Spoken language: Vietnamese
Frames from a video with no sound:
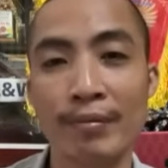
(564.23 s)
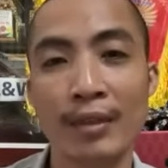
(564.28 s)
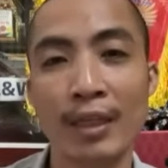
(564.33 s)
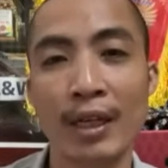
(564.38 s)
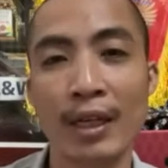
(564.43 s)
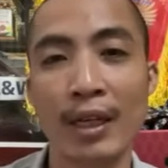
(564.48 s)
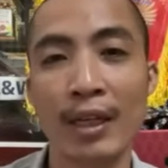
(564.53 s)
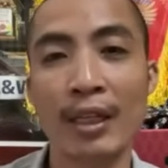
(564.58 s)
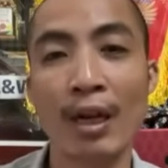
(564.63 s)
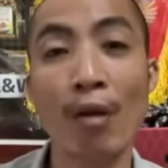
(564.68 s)

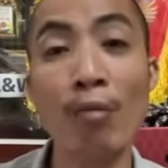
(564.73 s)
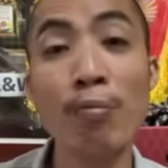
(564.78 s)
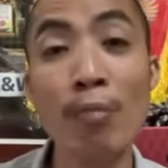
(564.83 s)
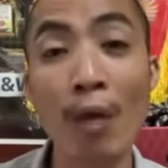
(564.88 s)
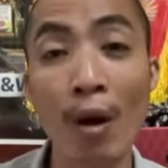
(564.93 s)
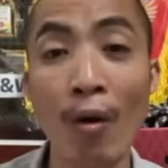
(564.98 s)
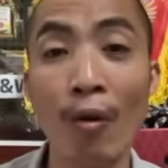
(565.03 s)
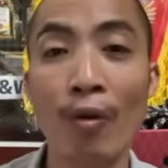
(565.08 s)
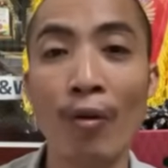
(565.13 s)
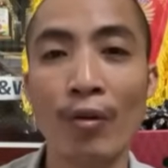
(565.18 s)
à, ống
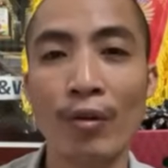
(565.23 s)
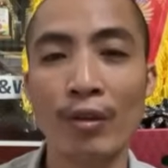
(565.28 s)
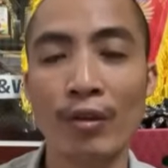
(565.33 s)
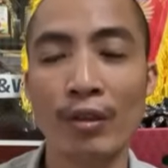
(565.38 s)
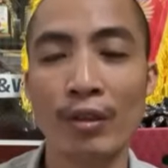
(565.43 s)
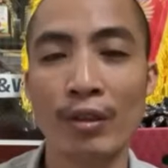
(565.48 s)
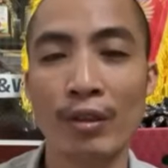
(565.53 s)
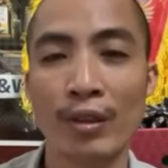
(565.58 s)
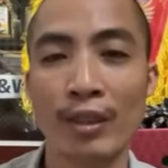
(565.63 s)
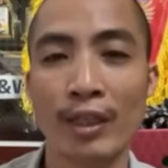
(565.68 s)
bộ
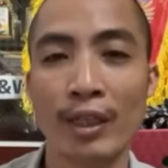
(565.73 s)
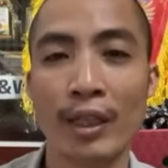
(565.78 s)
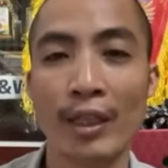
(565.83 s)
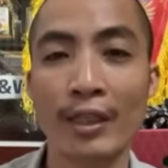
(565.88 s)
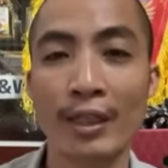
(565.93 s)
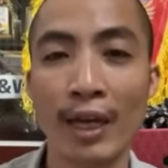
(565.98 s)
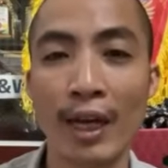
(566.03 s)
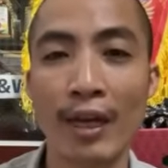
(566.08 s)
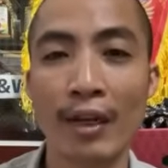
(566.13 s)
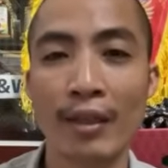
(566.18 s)
à,
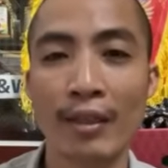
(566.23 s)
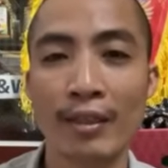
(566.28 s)
chưa